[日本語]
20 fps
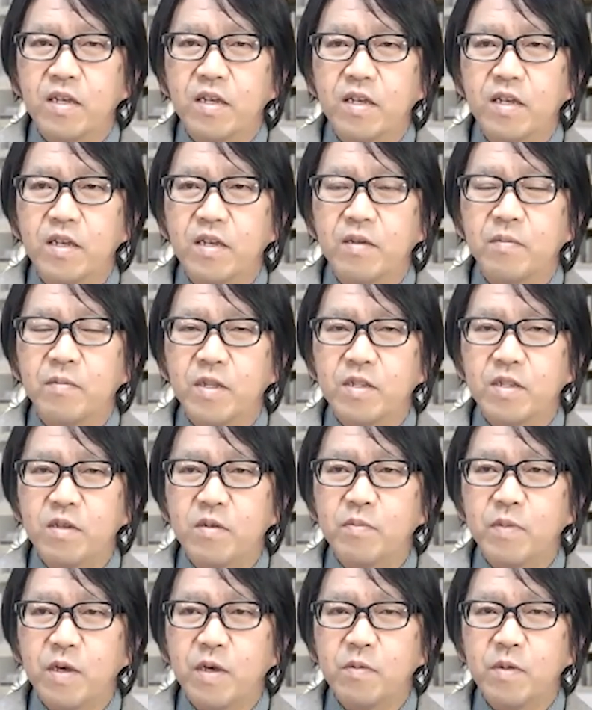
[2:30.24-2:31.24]
えー、全
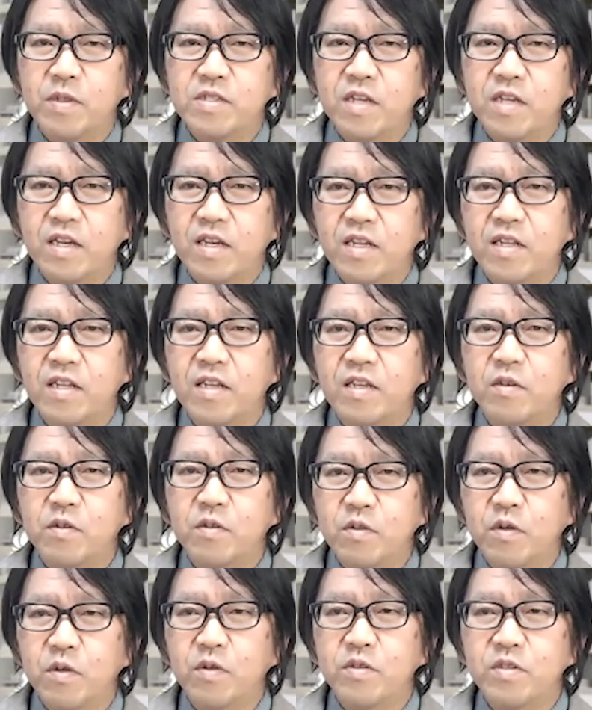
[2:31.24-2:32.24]
くパフォーマンス上がらないよ
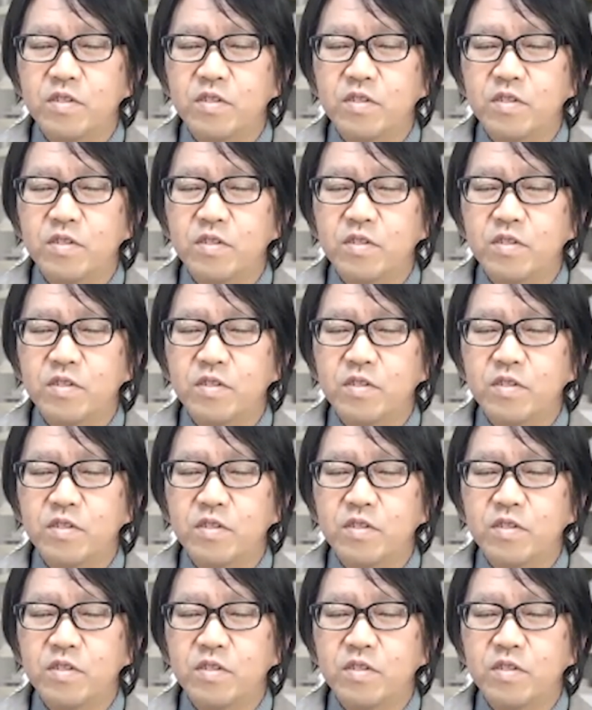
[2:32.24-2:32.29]
と。